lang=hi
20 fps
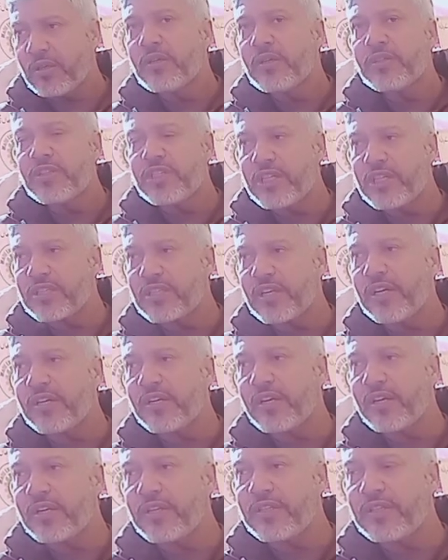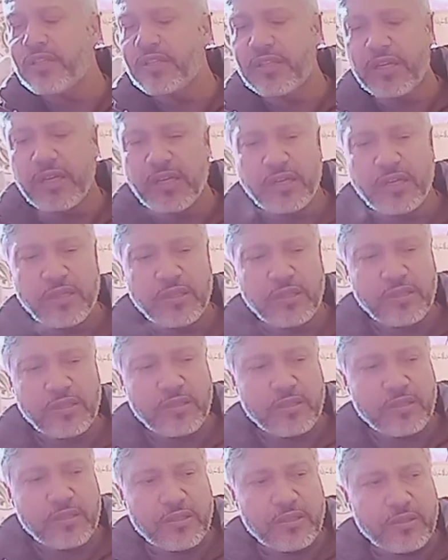छः सिलेंडर इंजन था
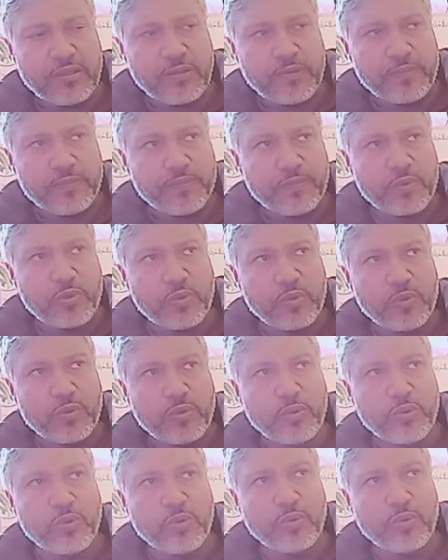तो